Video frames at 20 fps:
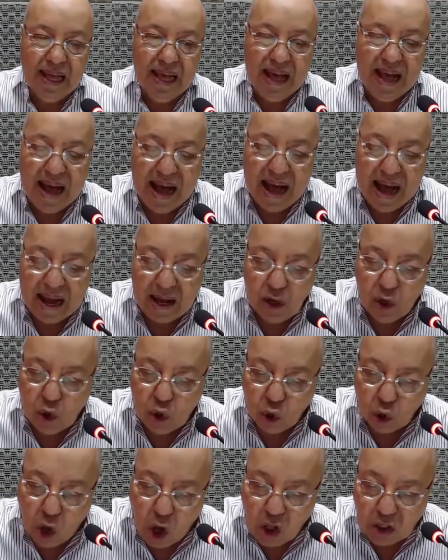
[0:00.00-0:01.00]
A
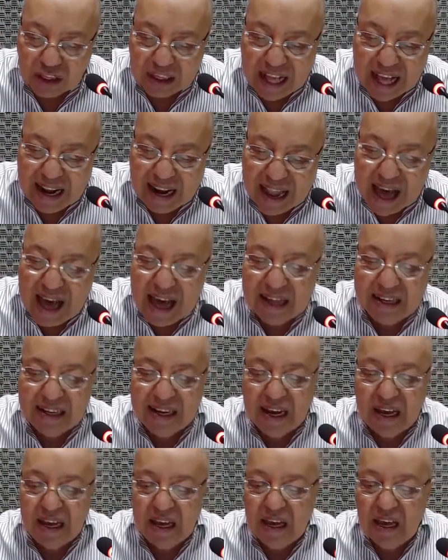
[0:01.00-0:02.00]

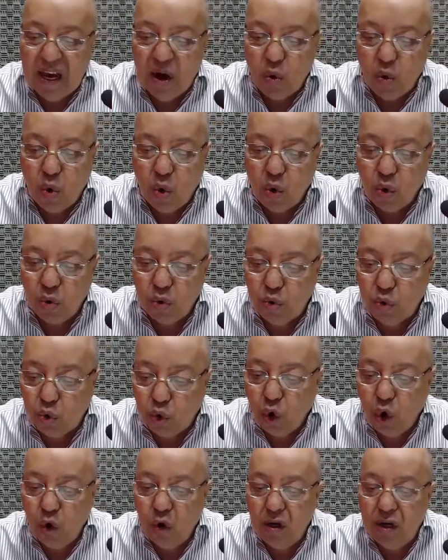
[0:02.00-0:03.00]
crotalária é o
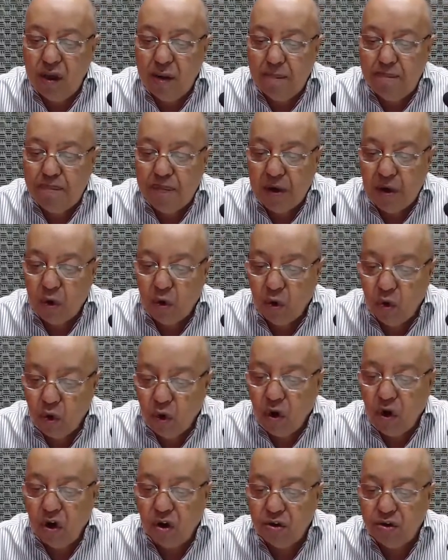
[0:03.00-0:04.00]
controle
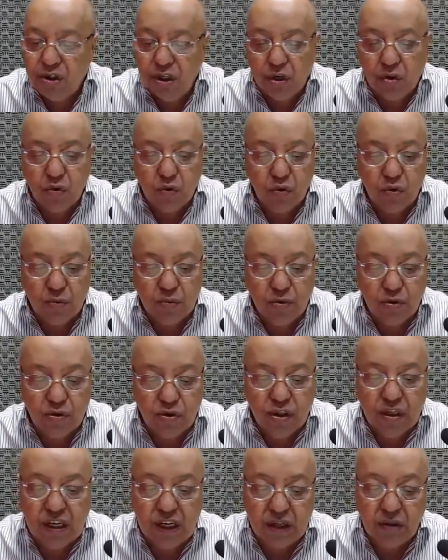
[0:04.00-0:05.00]
biológico do
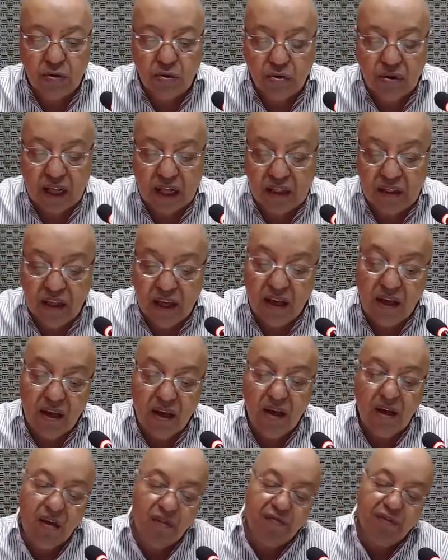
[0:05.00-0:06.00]
mosquito da dengue
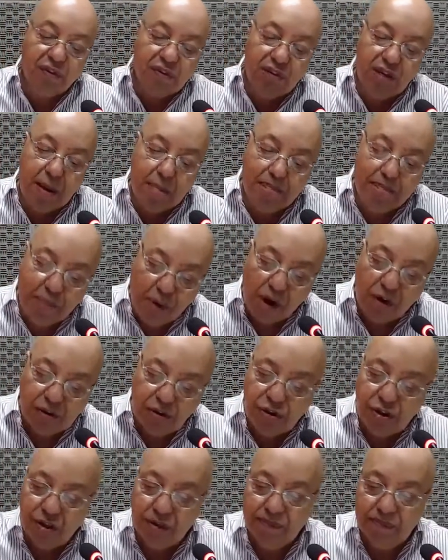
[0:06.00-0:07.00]
e você
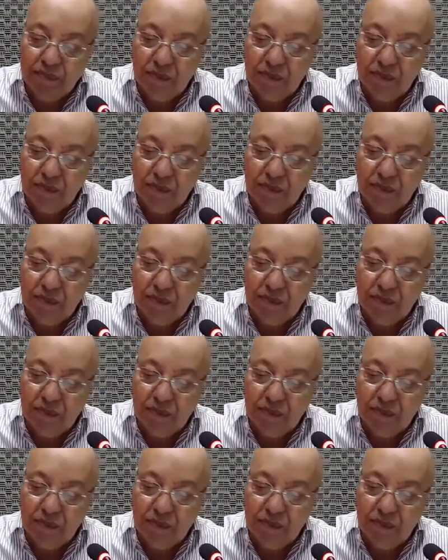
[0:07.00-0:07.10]
pode.